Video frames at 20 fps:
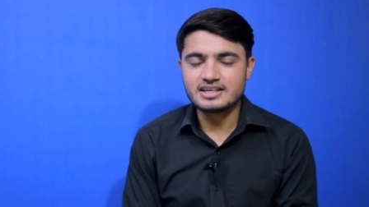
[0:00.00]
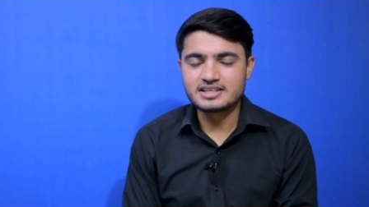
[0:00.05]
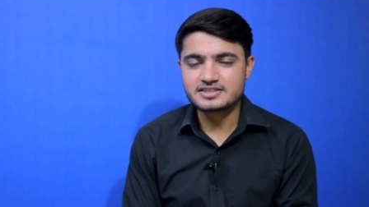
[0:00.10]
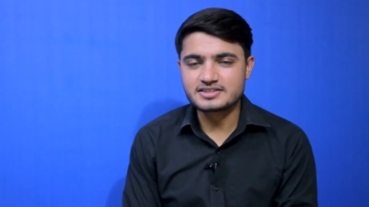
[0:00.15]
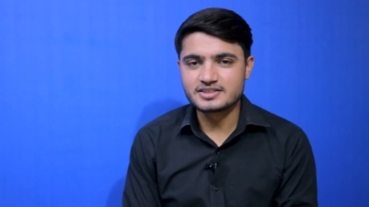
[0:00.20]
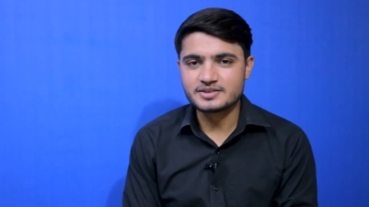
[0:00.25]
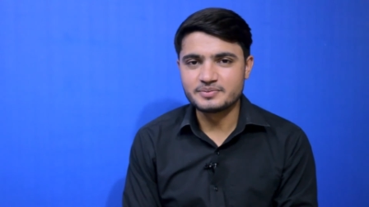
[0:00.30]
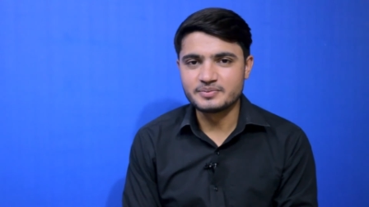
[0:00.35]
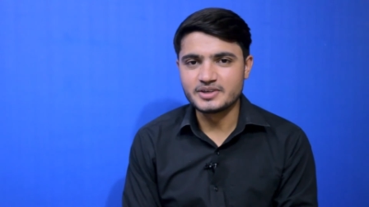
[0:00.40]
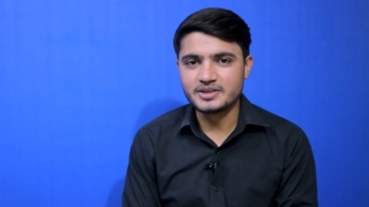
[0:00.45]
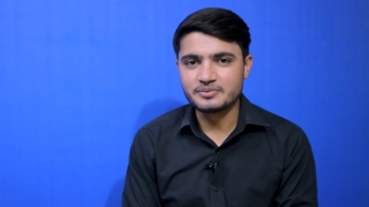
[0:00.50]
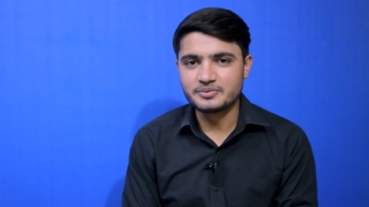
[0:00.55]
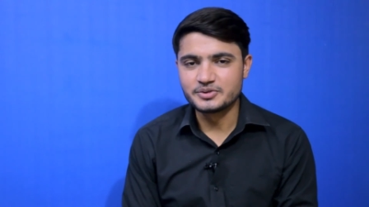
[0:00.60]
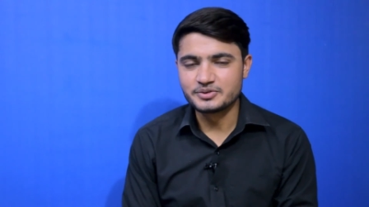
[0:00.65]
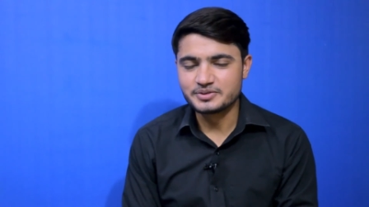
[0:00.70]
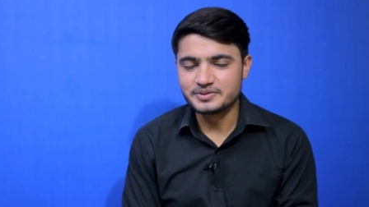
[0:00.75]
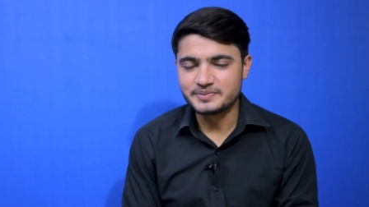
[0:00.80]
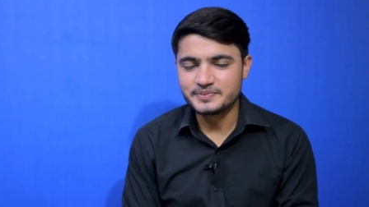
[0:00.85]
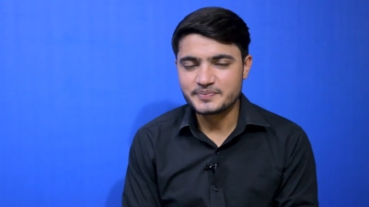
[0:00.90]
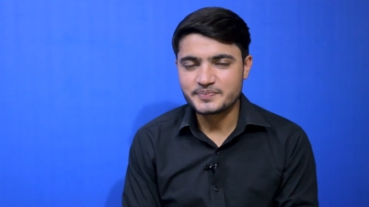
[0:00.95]
अरसम
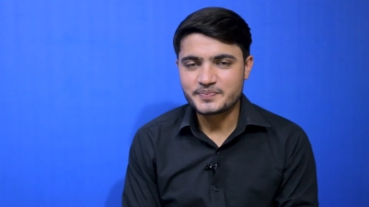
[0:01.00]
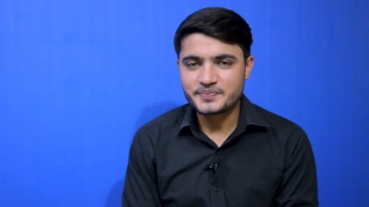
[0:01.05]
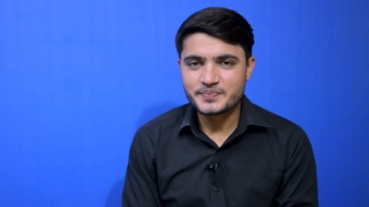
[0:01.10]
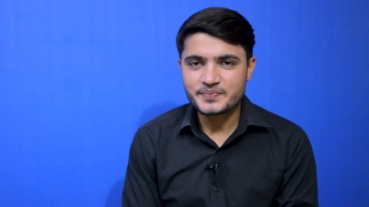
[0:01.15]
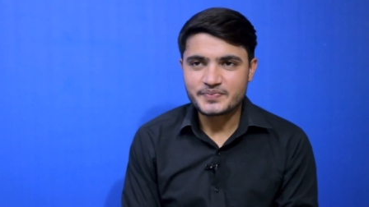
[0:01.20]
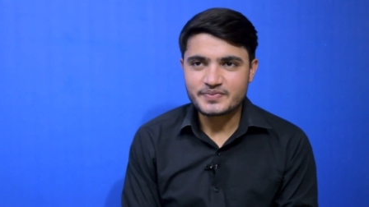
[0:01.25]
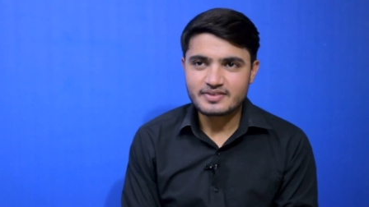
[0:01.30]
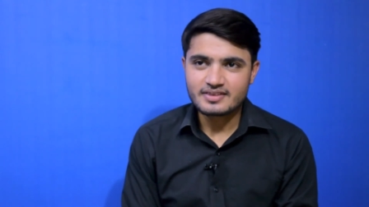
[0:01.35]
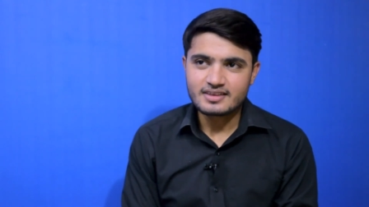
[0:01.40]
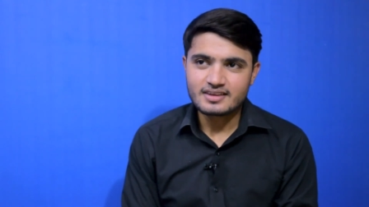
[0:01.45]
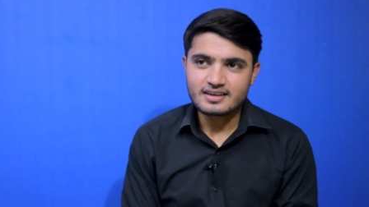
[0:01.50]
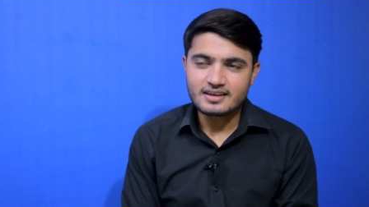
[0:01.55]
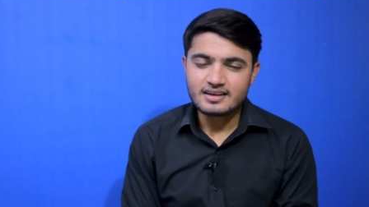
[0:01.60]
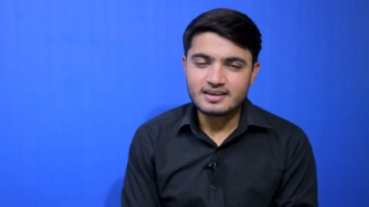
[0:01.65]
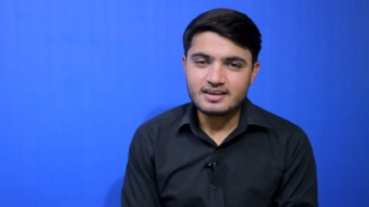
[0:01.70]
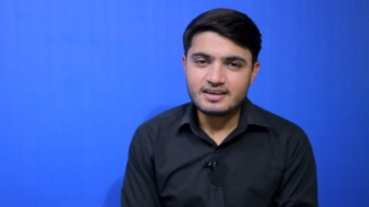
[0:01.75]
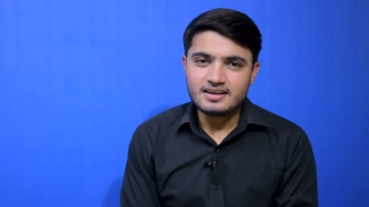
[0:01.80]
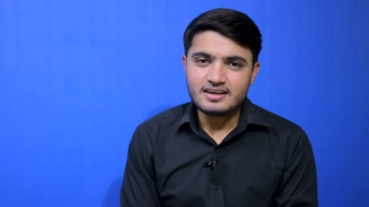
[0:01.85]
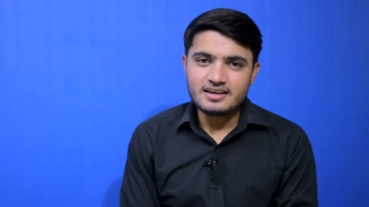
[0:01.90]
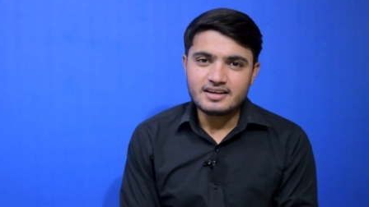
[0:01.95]
महमूद
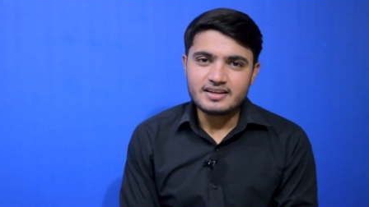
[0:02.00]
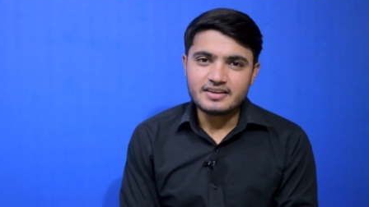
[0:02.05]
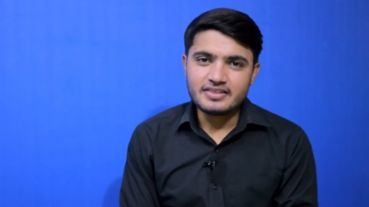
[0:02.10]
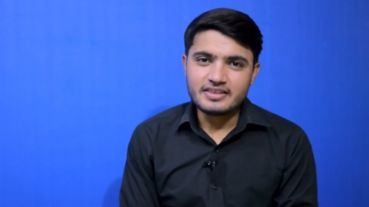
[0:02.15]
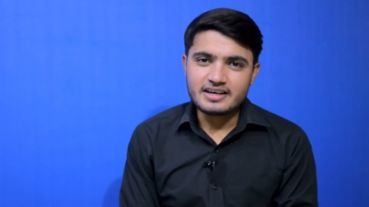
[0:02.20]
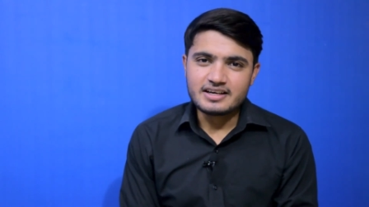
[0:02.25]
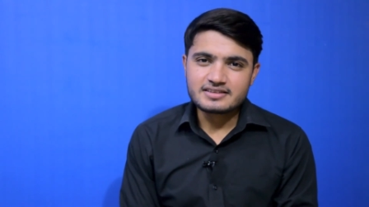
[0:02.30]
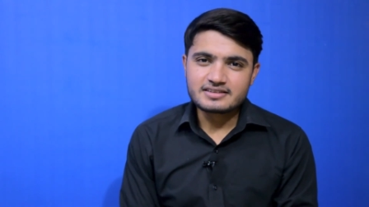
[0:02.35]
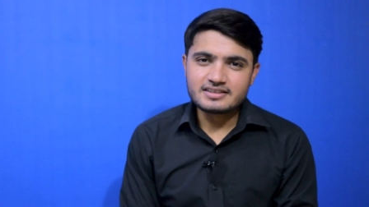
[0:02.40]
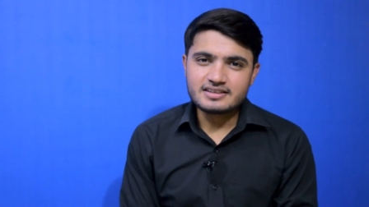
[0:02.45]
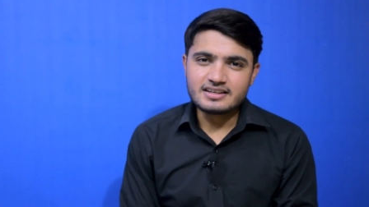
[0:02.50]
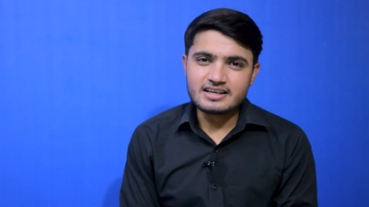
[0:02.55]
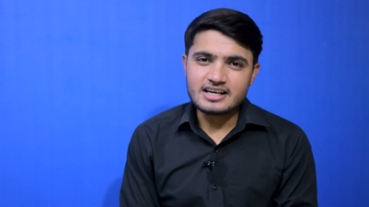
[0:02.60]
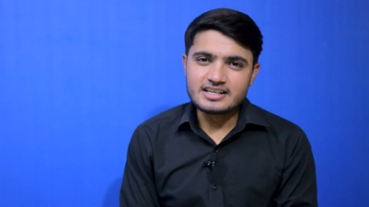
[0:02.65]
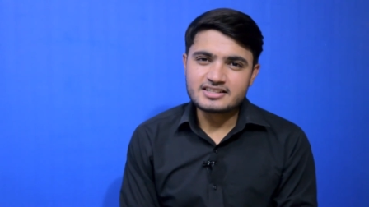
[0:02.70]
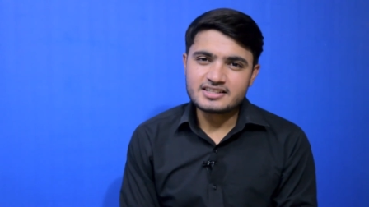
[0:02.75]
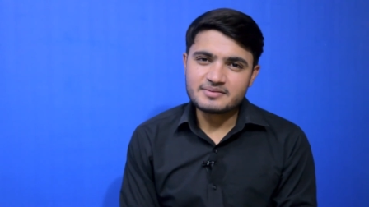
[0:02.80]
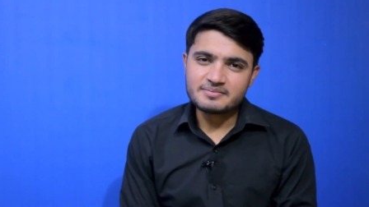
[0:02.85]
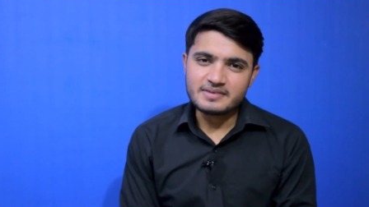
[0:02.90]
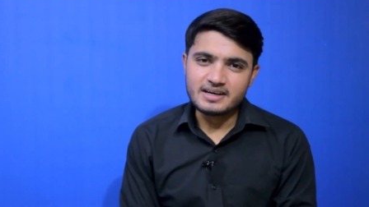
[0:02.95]
नाजरीन
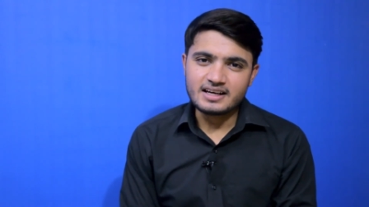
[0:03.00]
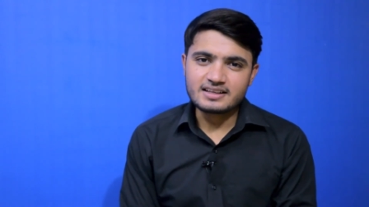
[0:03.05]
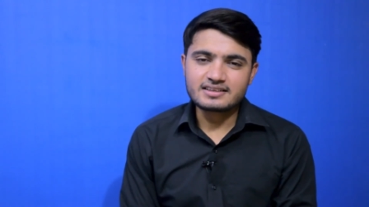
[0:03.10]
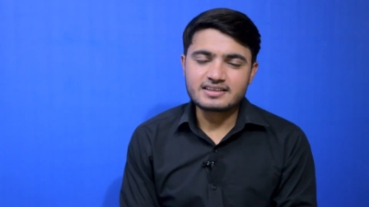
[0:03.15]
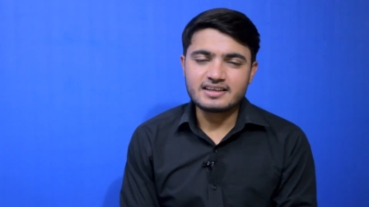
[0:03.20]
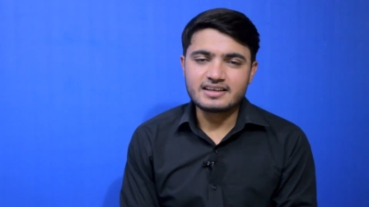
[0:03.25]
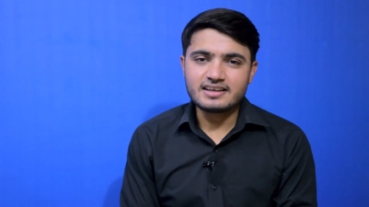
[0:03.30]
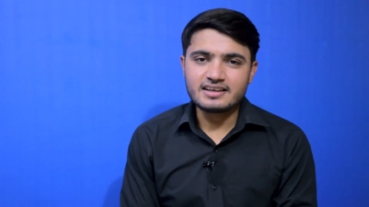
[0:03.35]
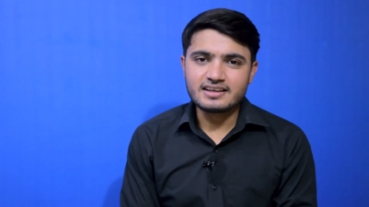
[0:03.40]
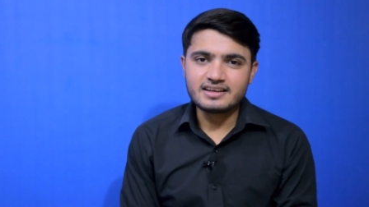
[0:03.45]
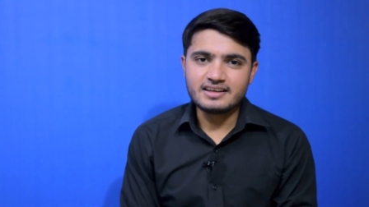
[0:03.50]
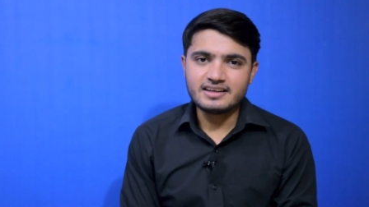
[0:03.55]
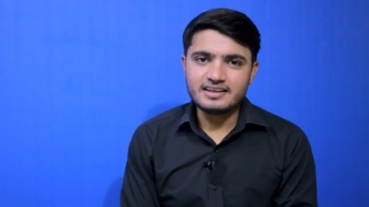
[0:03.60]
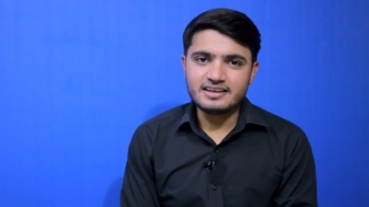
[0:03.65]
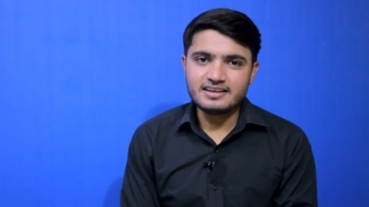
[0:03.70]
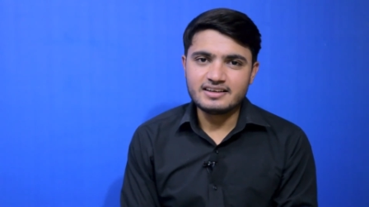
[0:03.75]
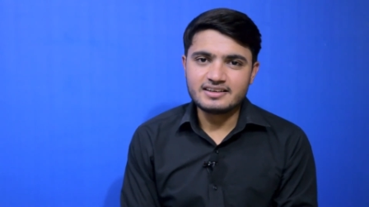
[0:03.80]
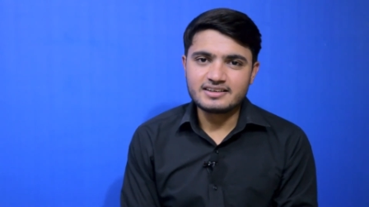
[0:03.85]
आज हम बात करेंगे